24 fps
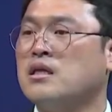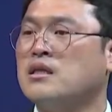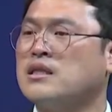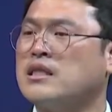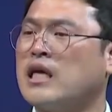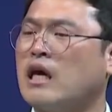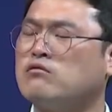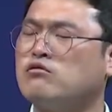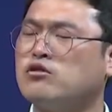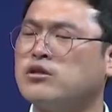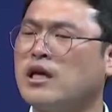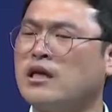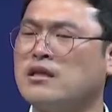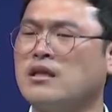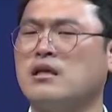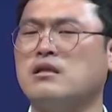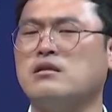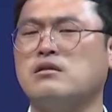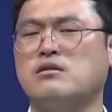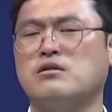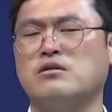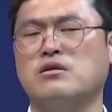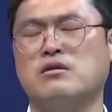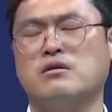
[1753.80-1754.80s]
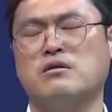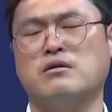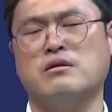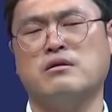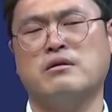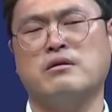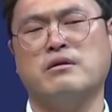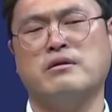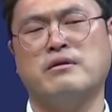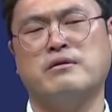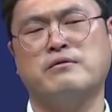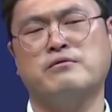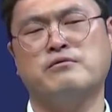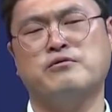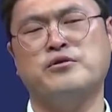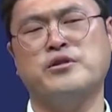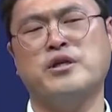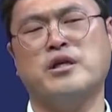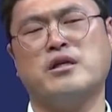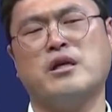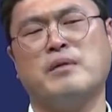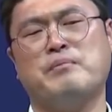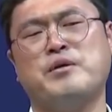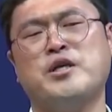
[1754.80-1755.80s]
자꾸 사단은요
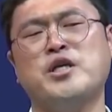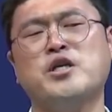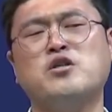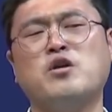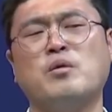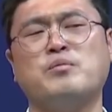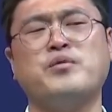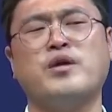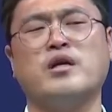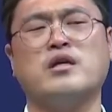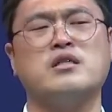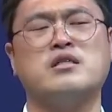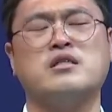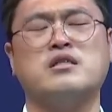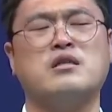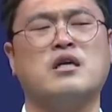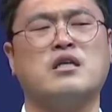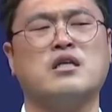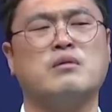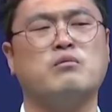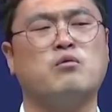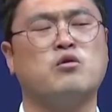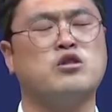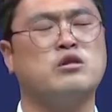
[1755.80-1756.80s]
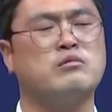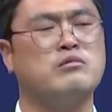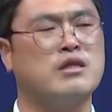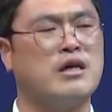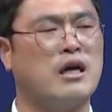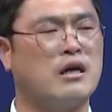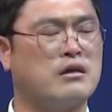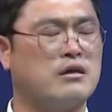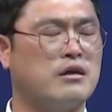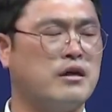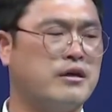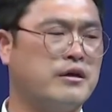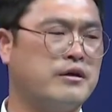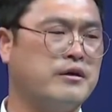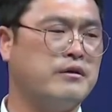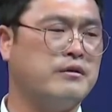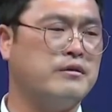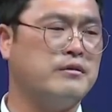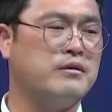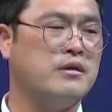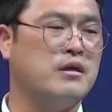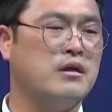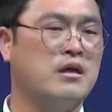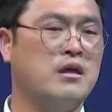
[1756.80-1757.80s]
우리에게 빈껍데기 신앙의 모습을 갖게 해요.
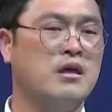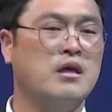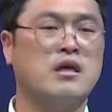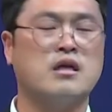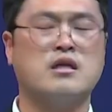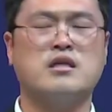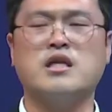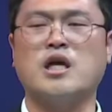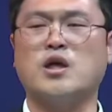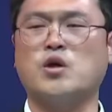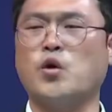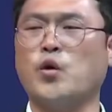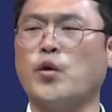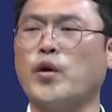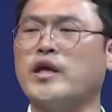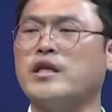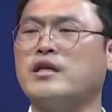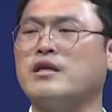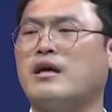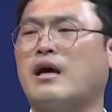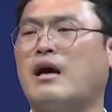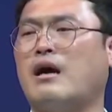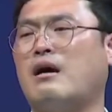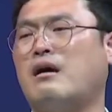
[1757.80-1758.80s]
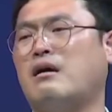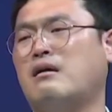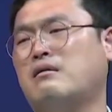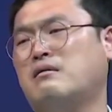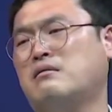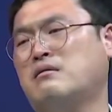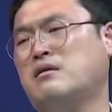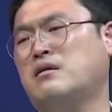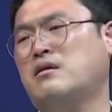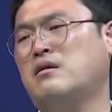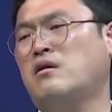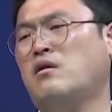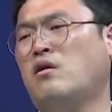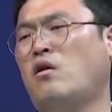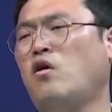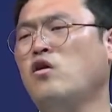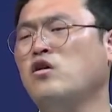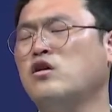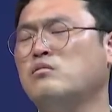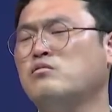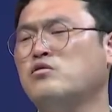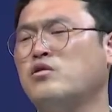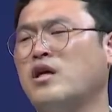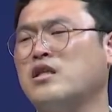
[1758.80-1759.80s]
그래 교회는 가
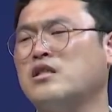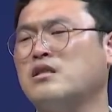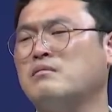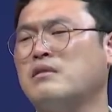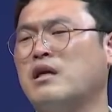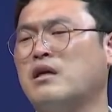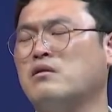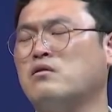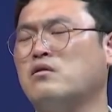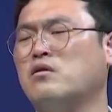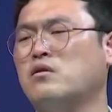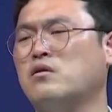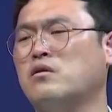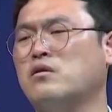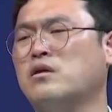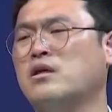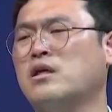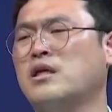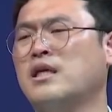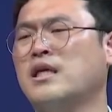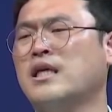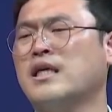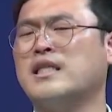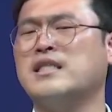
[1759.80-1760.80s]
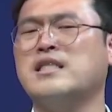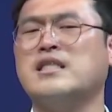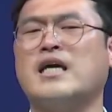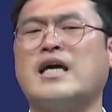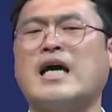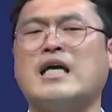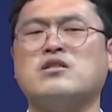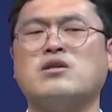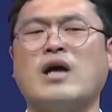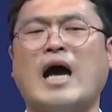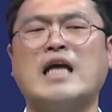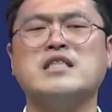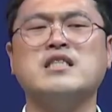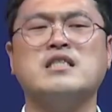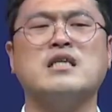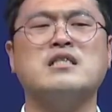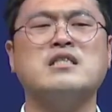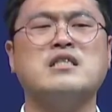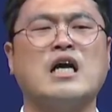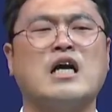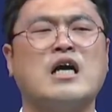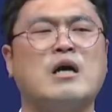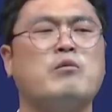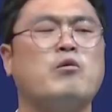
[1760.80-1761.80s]
헌금도 하지 말고 그냥 가서 앉아
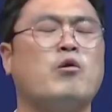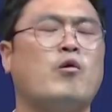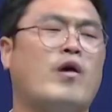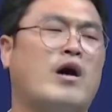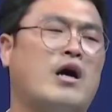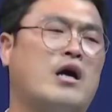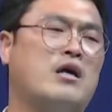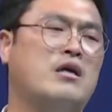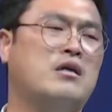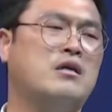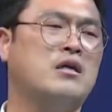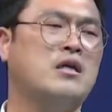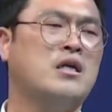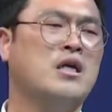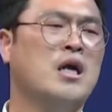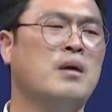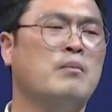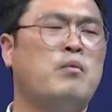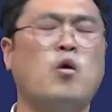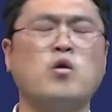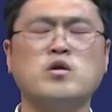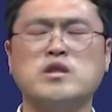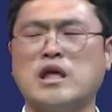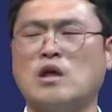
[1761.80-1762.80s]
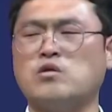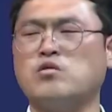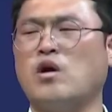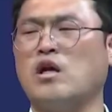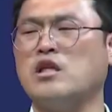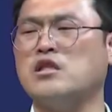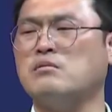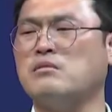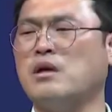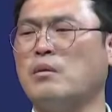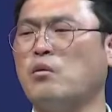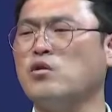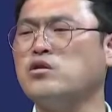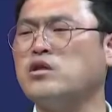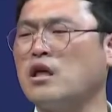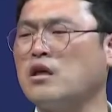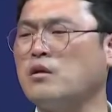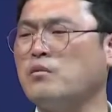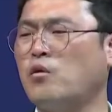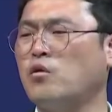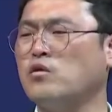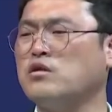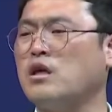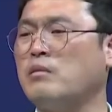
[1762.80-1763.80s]
있다가만 와 봉사도 하지 마 못하러
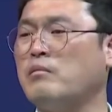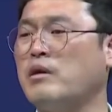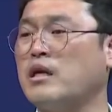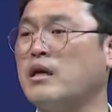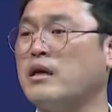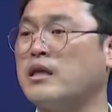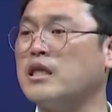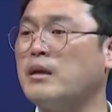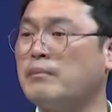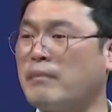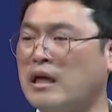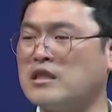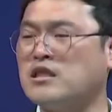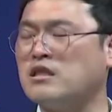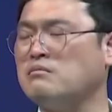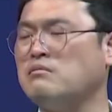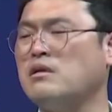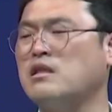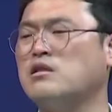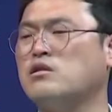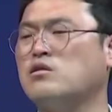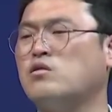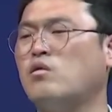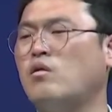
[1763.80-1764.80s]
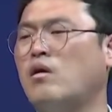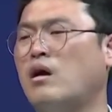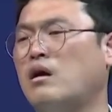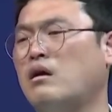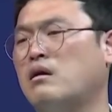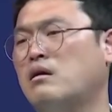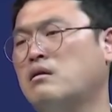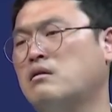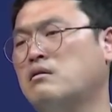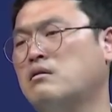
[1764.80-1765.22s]
봉사만 해 그냥 말씀만 듣고 와